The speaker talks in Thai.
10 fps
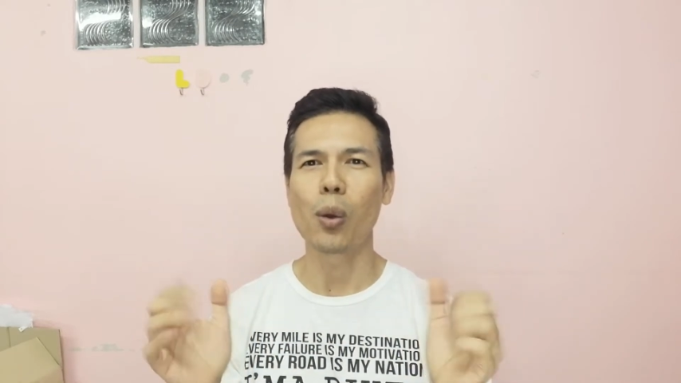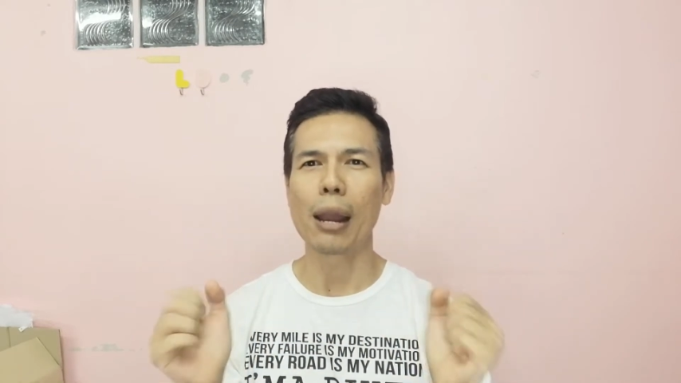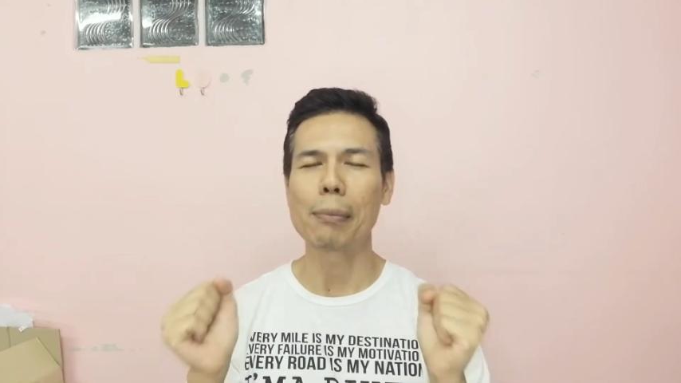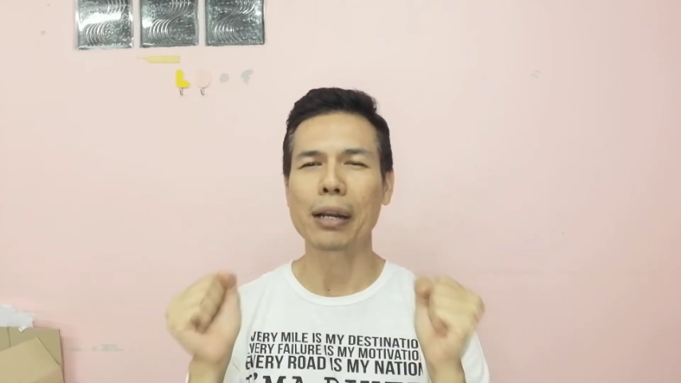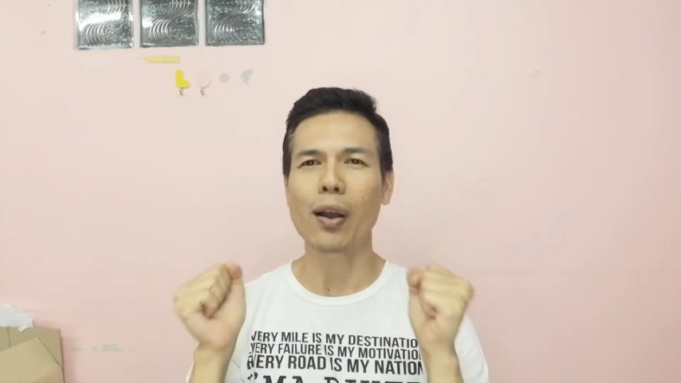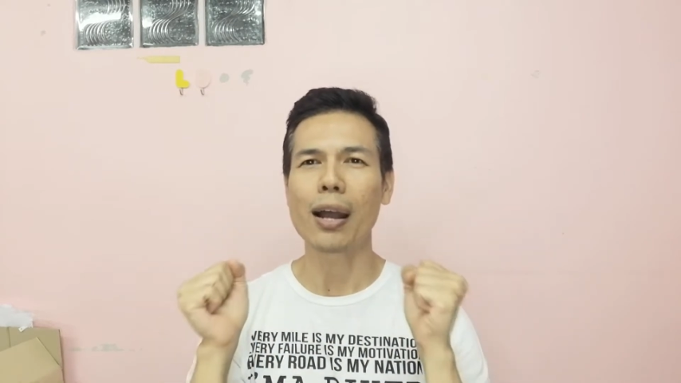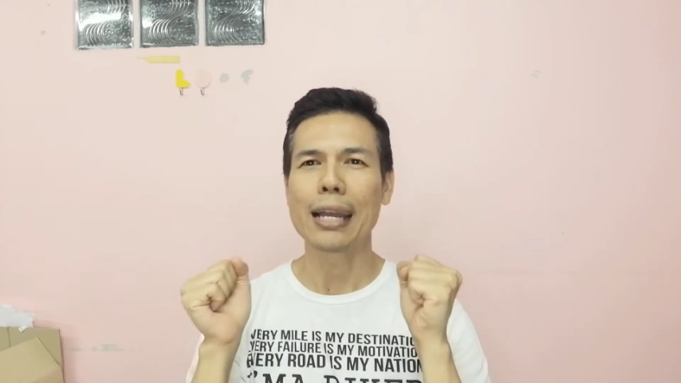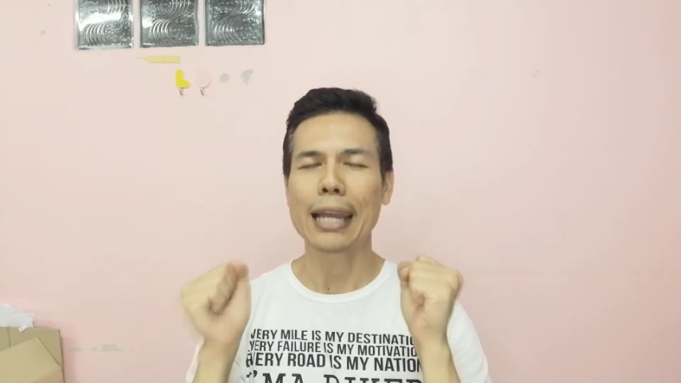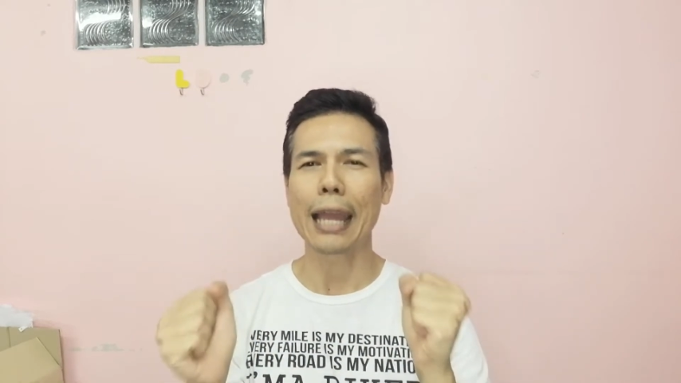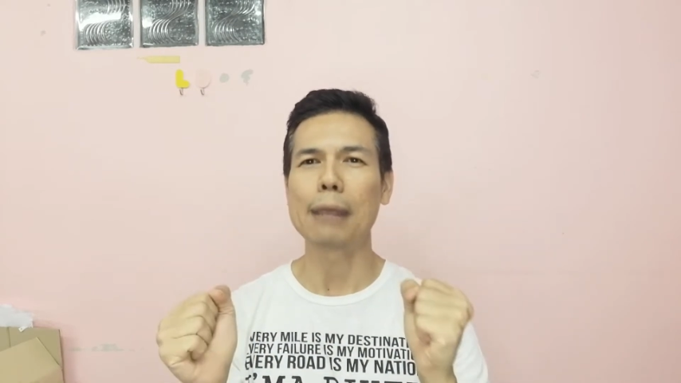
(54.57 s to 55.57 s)
แล้วมันก็
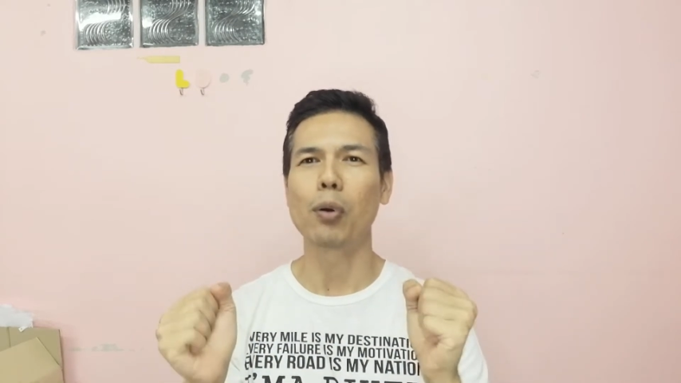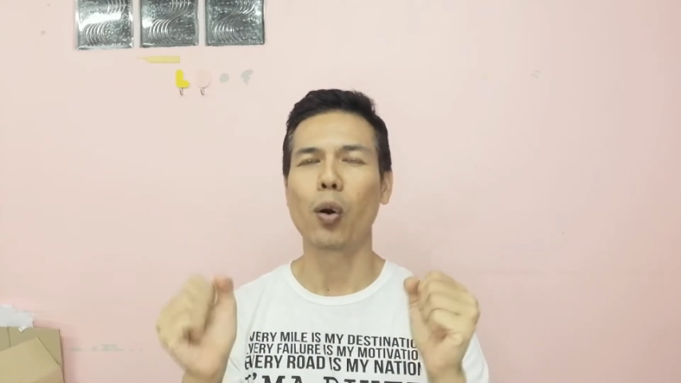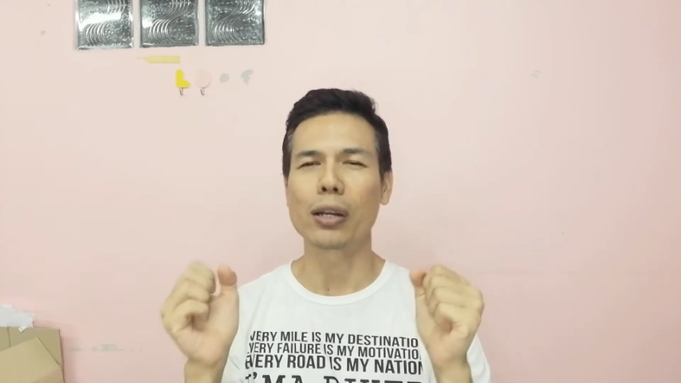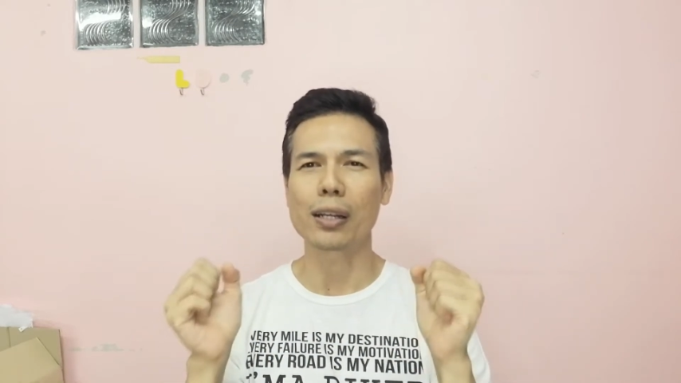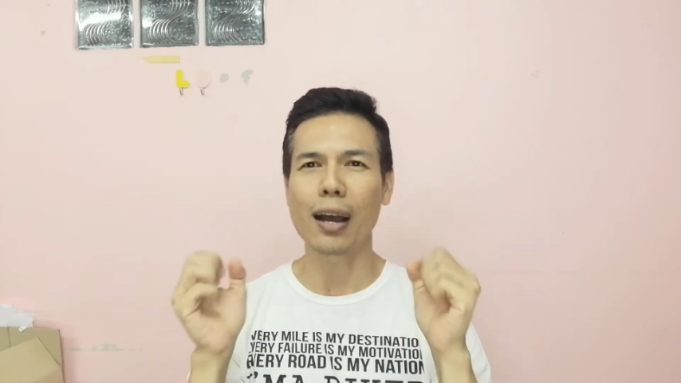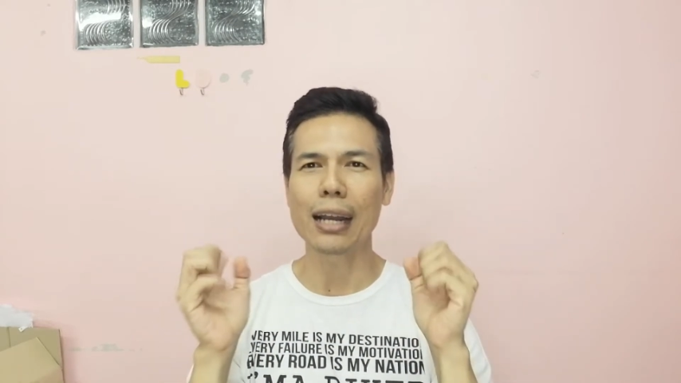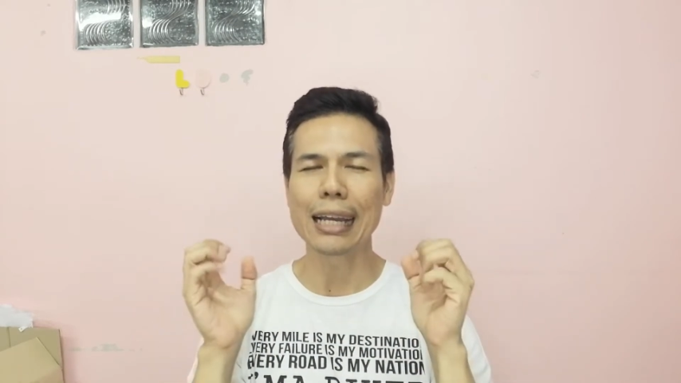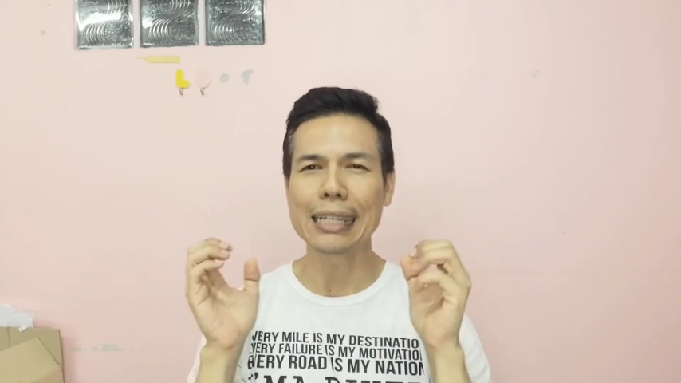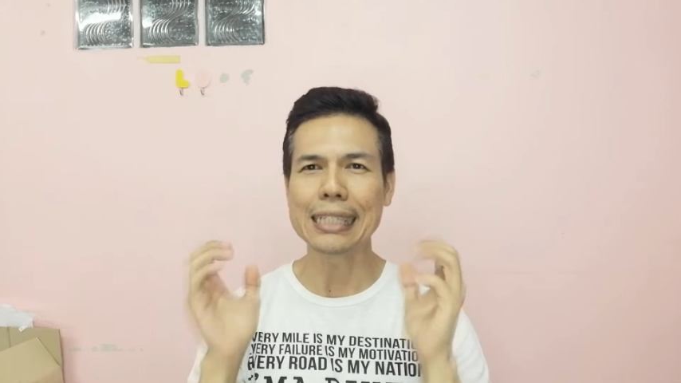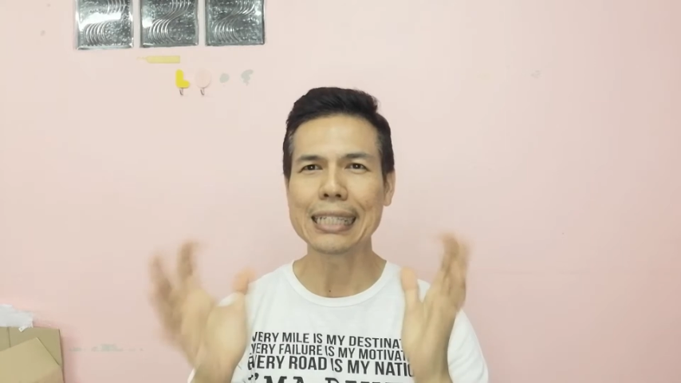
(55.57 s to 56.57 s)
เห็นผลก็เล
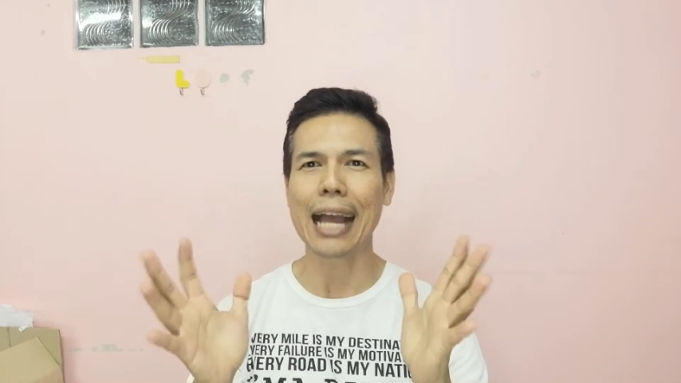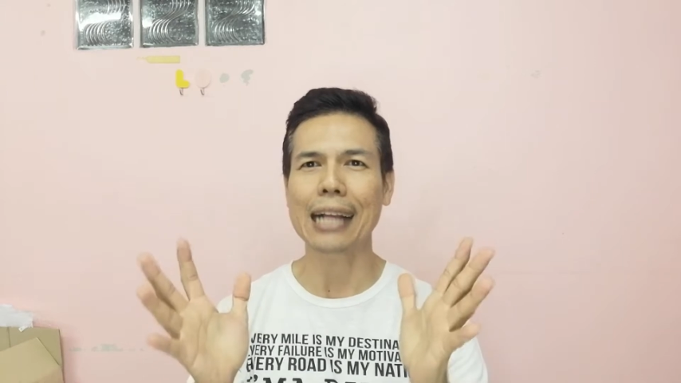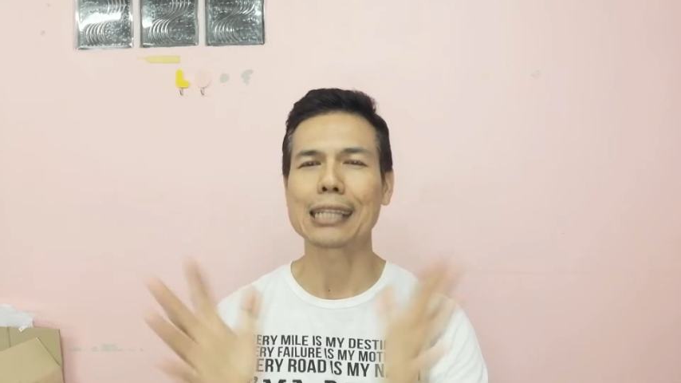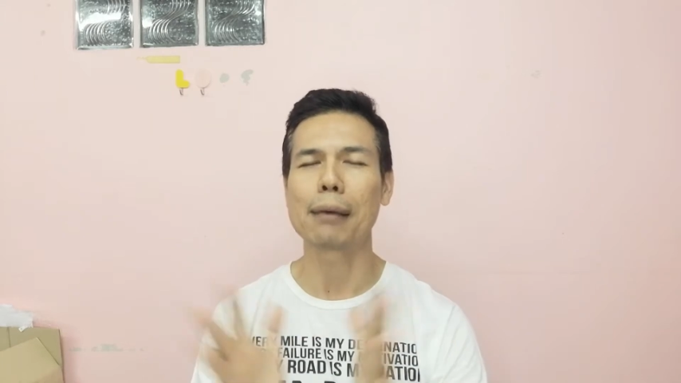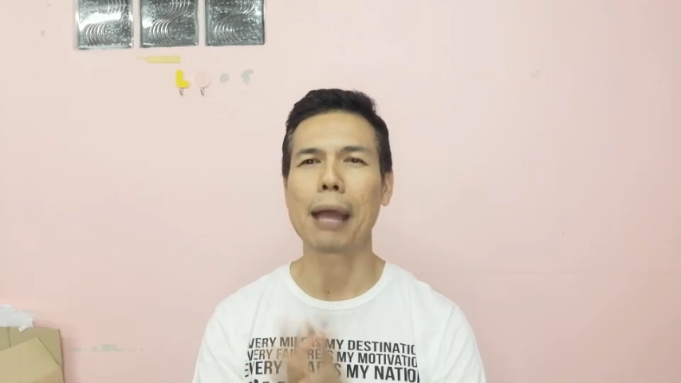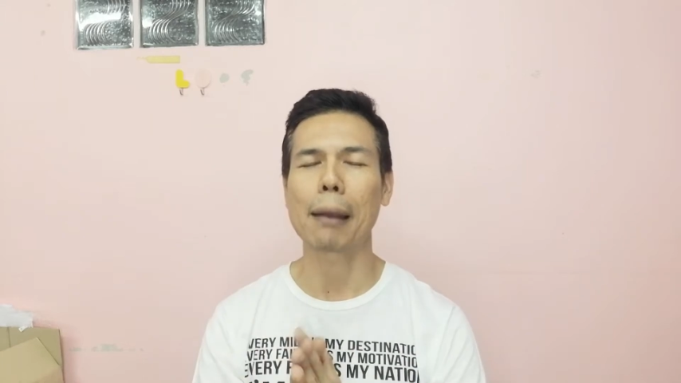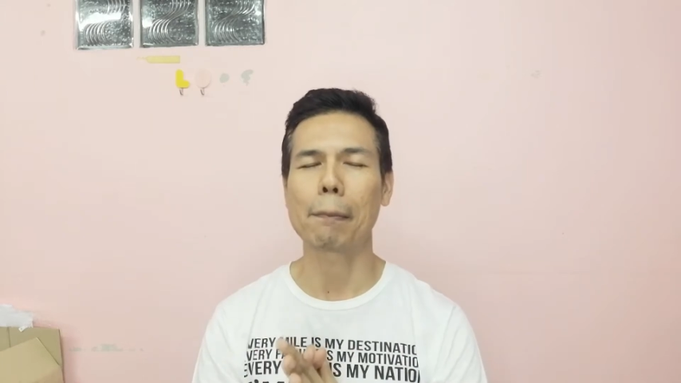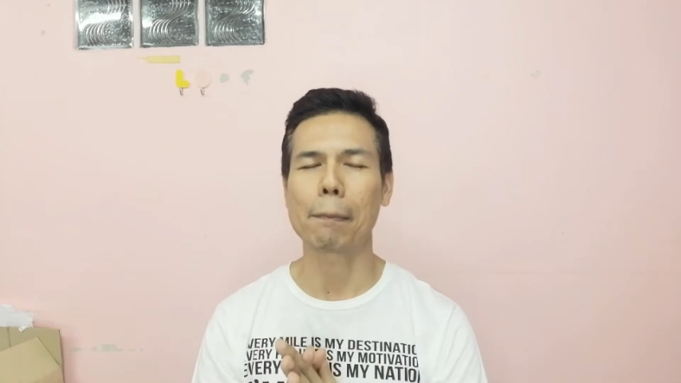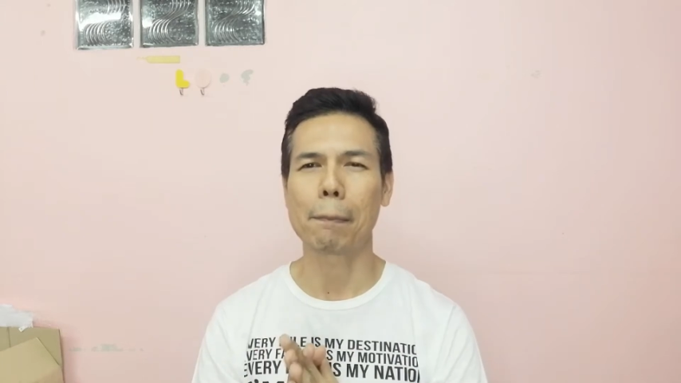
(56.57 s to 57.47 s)
ยที่อยากจะแบ่ง